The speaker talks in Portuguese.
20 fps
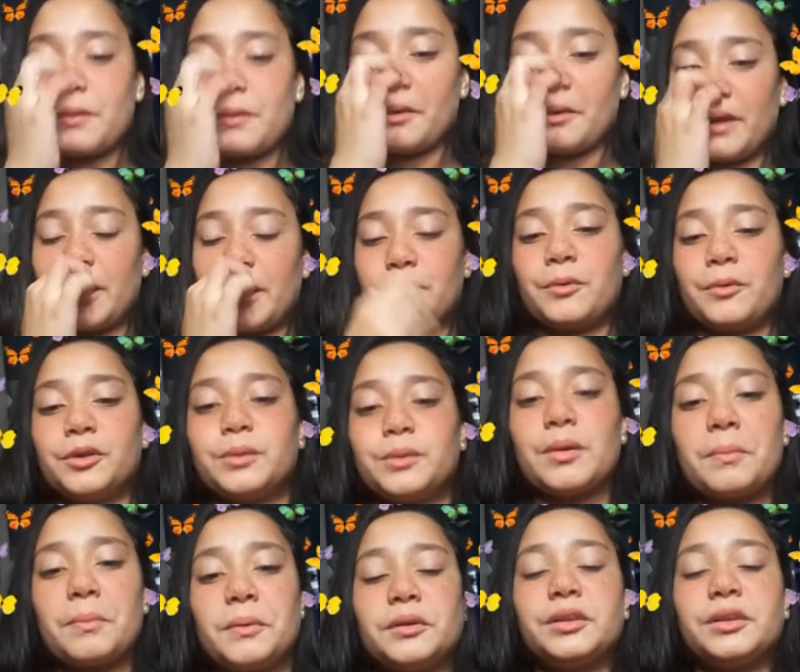eu quero muito uma
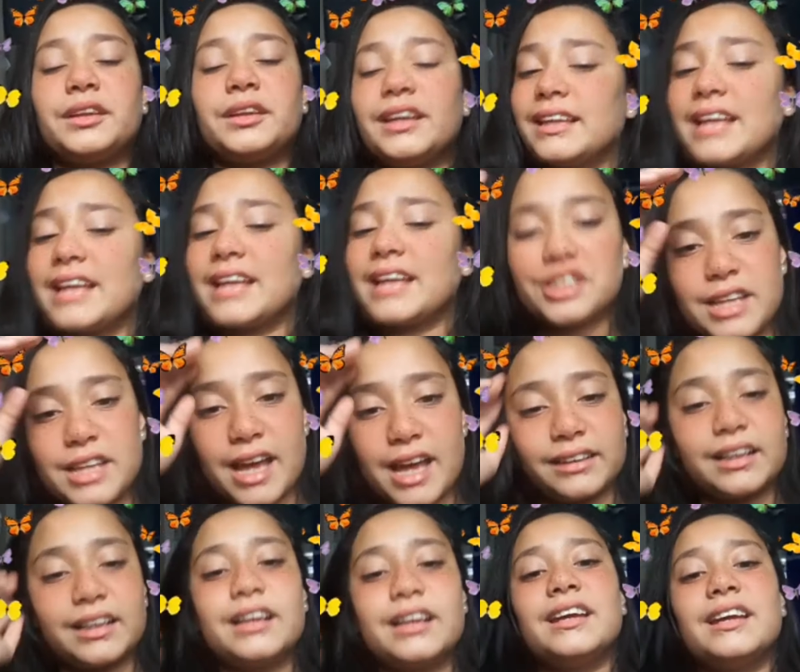oportunidade
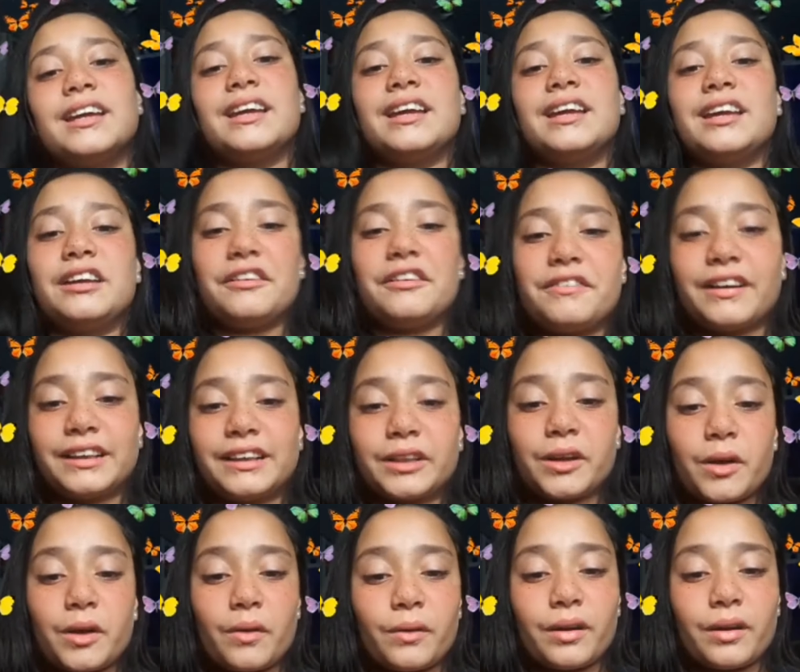dela. Fala
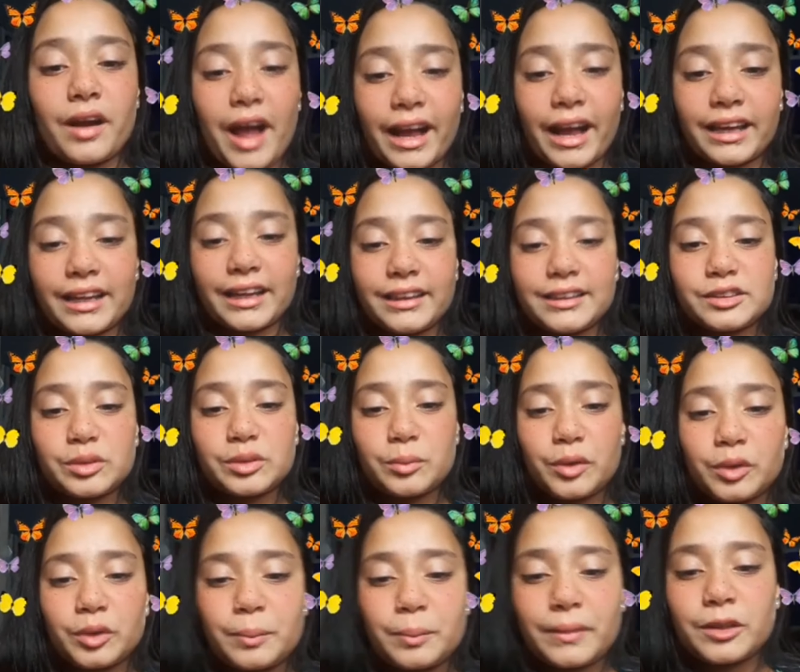que eu agradeço
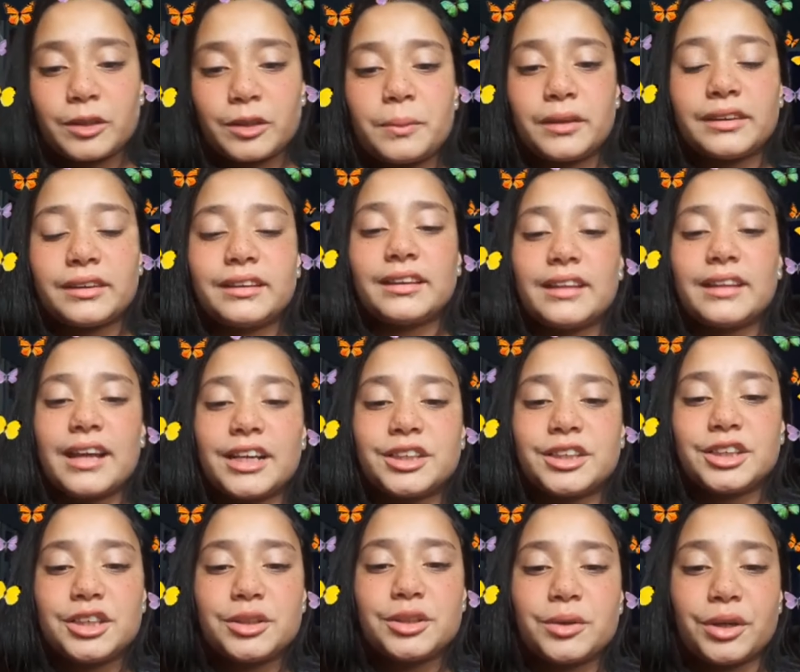muito pela
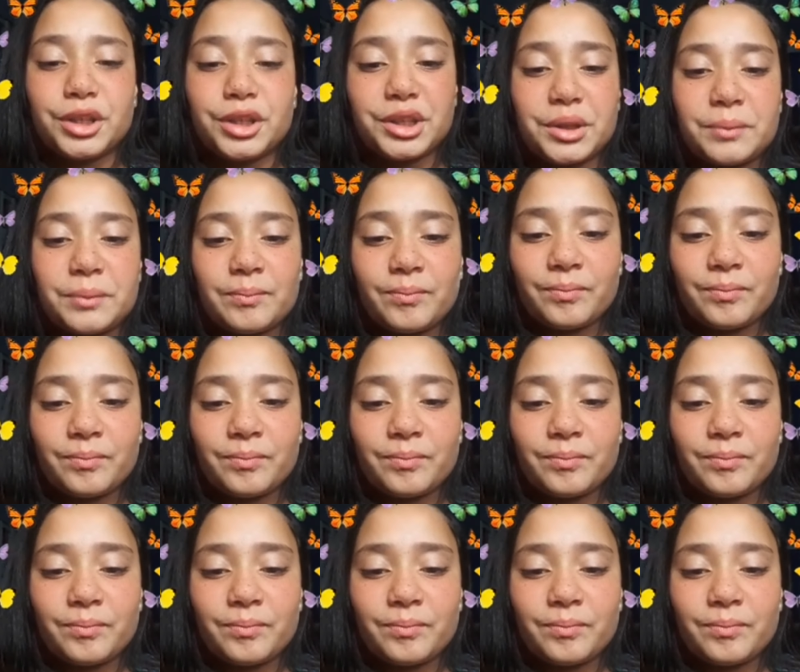oportunidade de hoje.